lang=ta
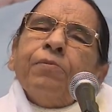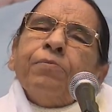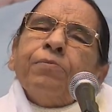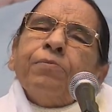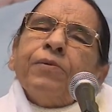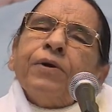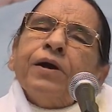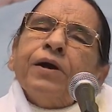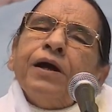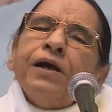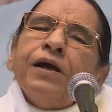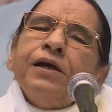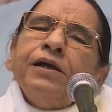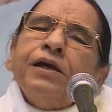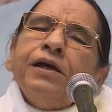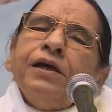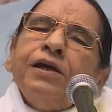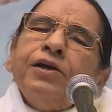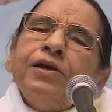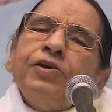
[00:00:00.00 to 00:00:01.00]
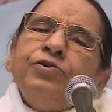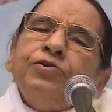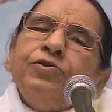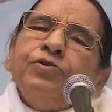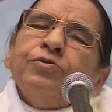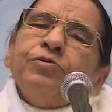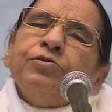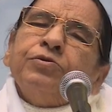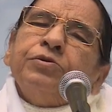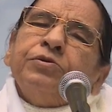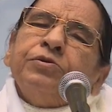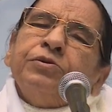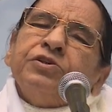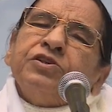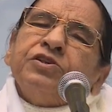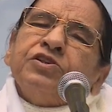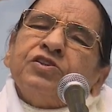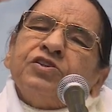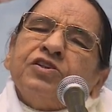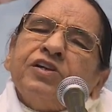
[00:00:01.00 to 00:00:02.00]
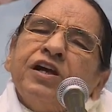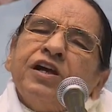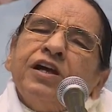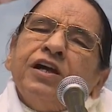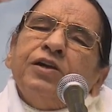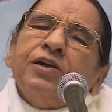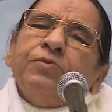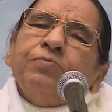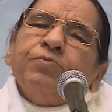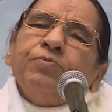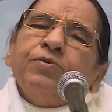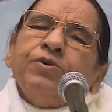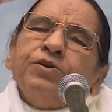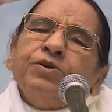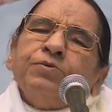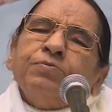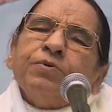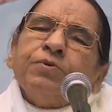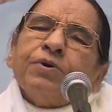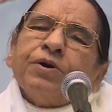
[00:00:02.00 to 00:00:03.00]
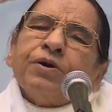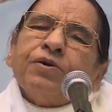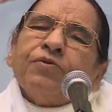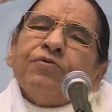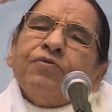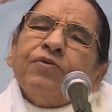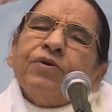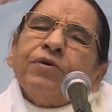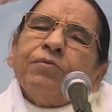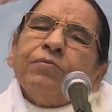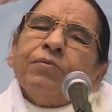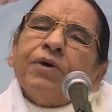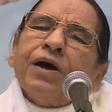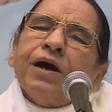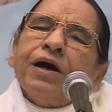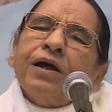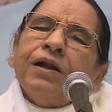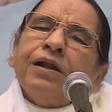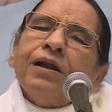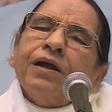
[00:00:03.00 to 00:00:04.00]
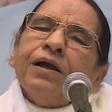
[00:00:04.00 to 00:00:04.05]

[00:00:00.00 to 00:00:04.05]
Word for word: மேலும் ஒவ்வொரு குழந்தையிலும் அவ்வளவு அன்பிருக்கிறது